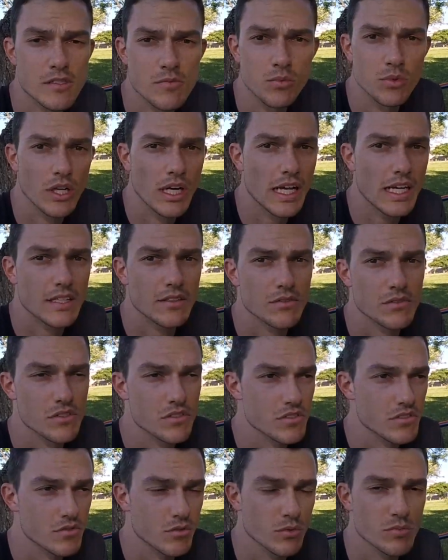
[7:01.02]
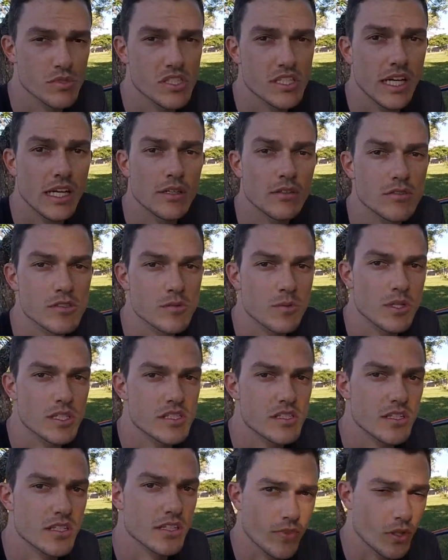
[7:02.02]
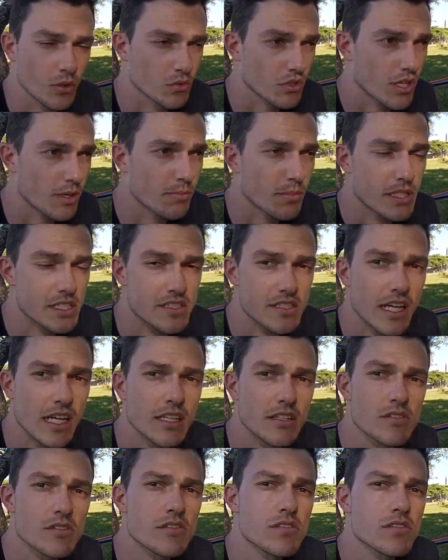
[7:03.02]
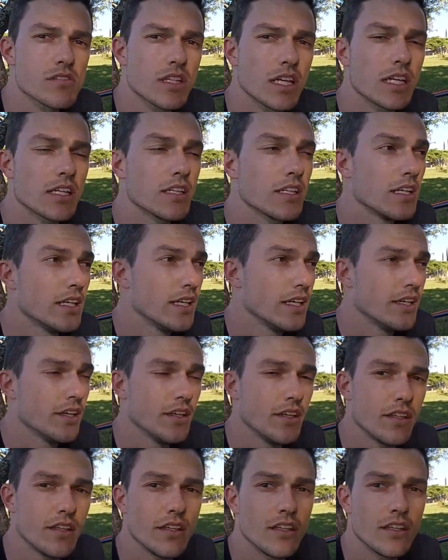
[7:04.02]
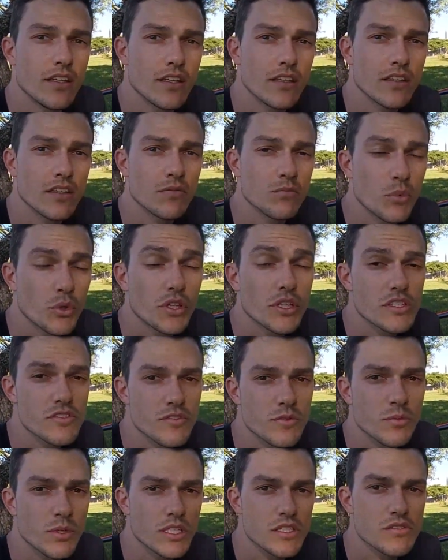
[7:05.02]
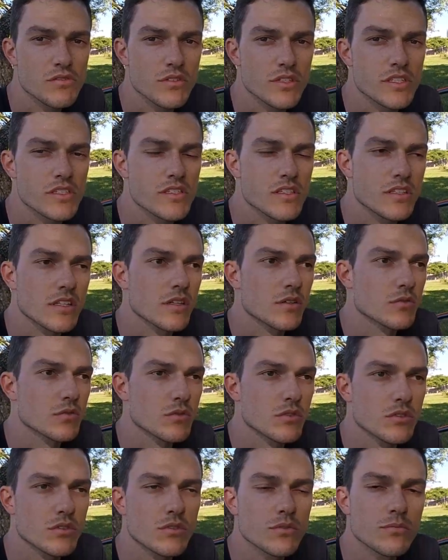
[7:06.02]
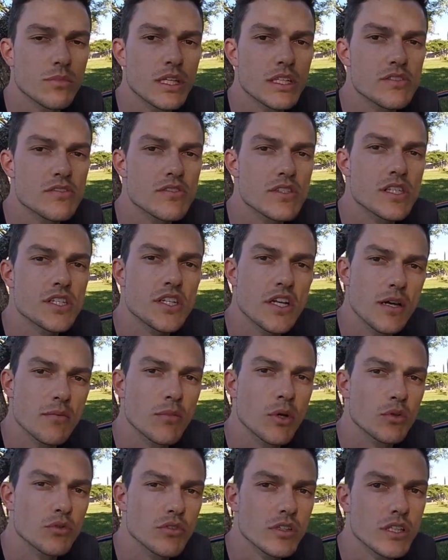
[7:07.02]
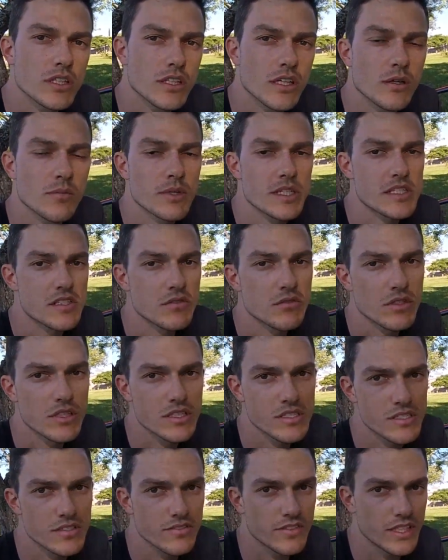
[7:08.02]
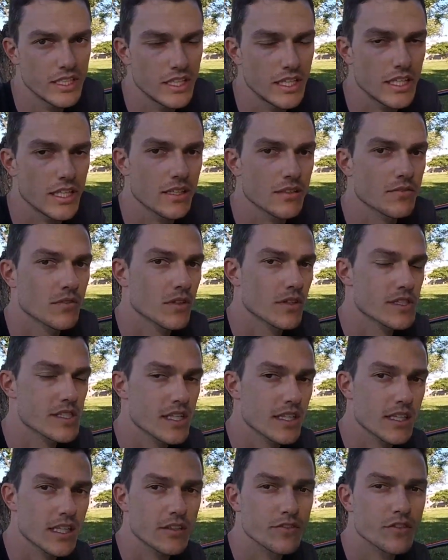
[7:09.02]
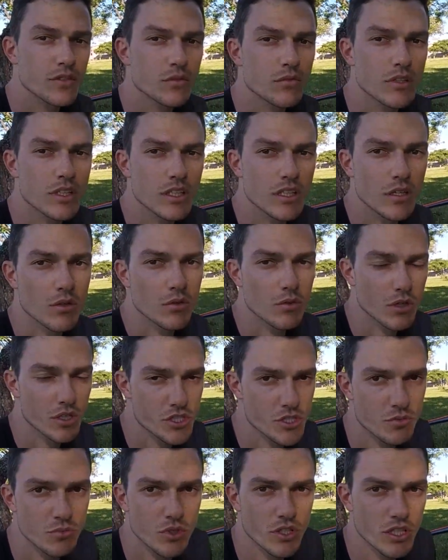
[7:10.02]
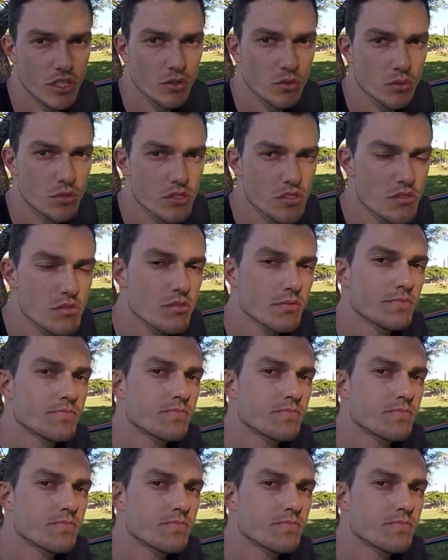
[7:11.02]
buracos, obstáculos para ser ultrapassados, né? E muitas vibrações. Então, quanto menos você tirar a mão do guidão, mais segurança vai ter. Então, essa trava no guidão é um ótimo recurso.